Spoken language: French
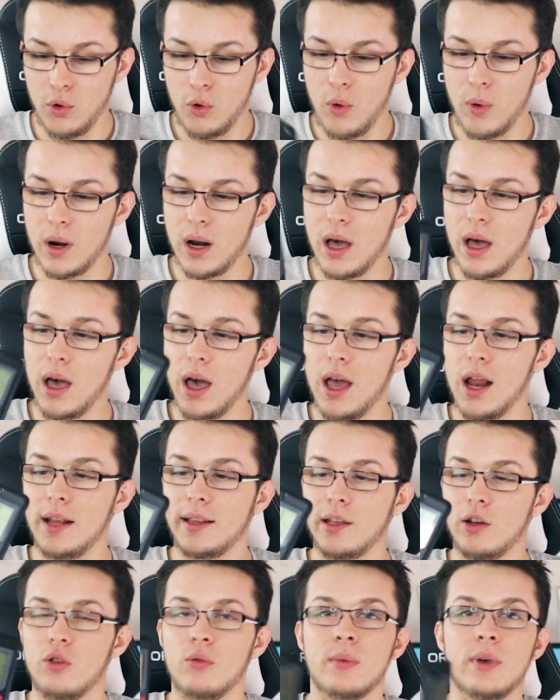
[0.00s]
Donc voilà, elle
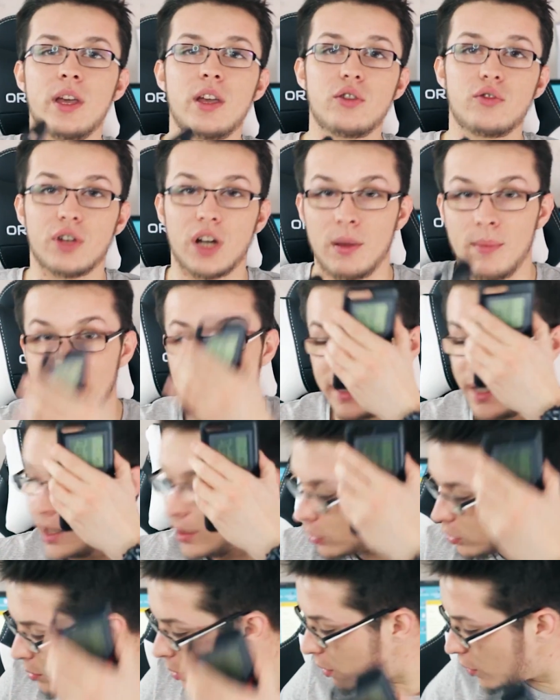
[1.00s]
est allumée. Je vais la mettre
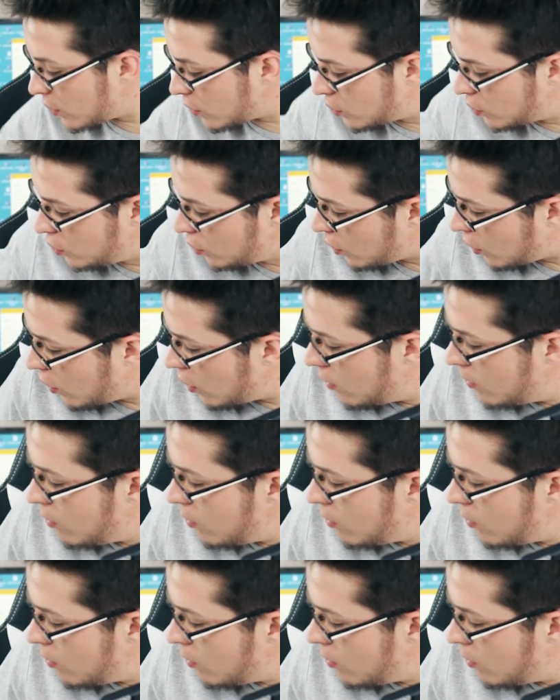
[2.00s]
directement sur